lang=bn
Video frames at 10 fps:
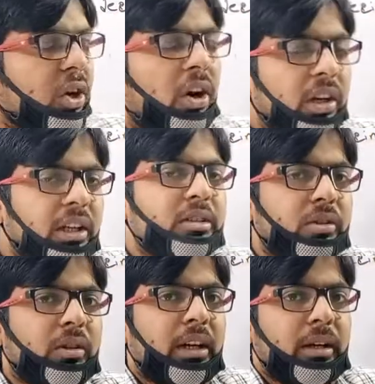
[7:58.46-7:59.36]
অক্টাল
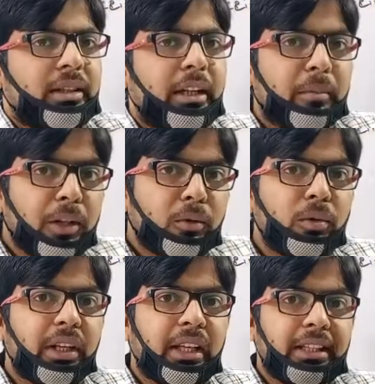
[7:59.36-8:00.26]
সংখ্যা তার মানে
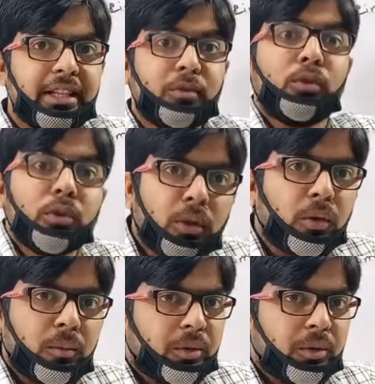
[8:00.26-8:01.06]
কোনটি যেটি উত্তর করব